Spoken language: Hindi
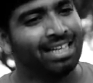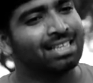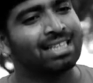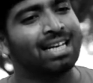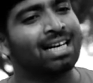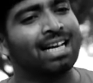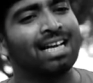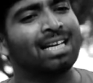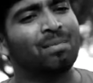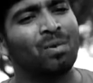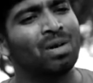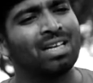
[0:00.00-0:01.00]
इतना कह
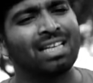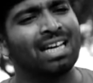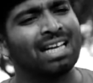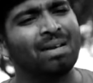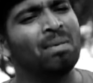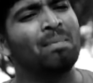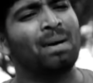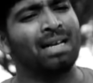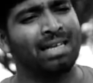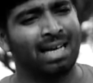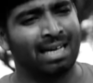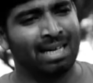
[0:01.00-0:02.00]
के भोड़े की आख्या वो
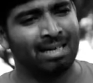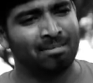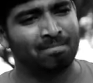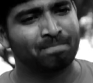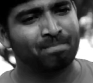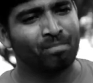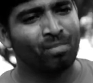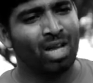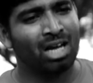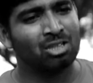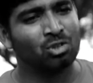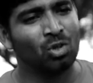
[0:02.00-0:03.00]
पानी आ गया
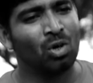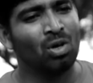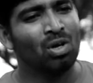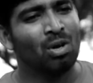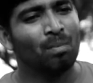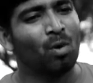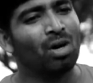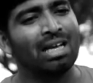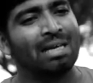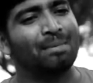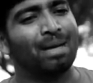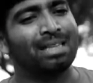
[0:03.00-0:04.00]
और जो भोड़े
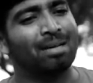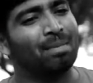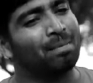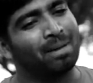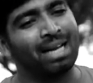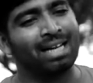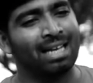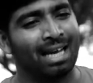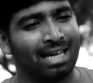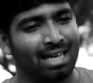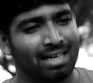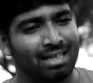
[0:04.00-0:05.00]
की बात पर ब्रेक ला
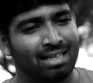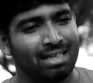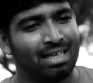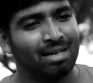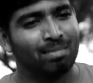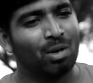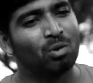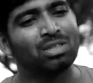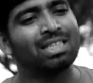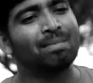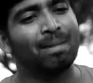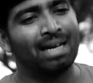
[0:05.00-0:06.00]
गया मैं
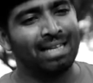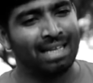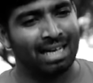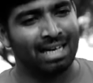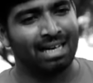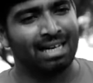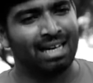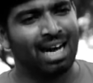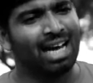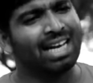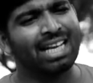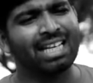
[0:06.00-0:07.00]
उठ की पानी लाया
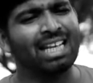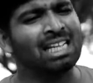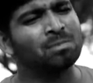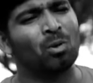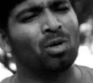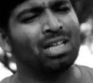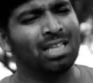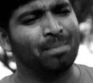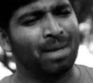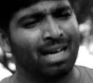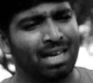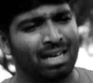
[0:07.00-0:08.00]
और एक गिलास भोड़े ती
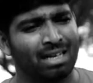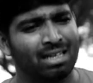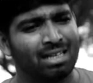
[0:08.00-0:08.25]
प्याया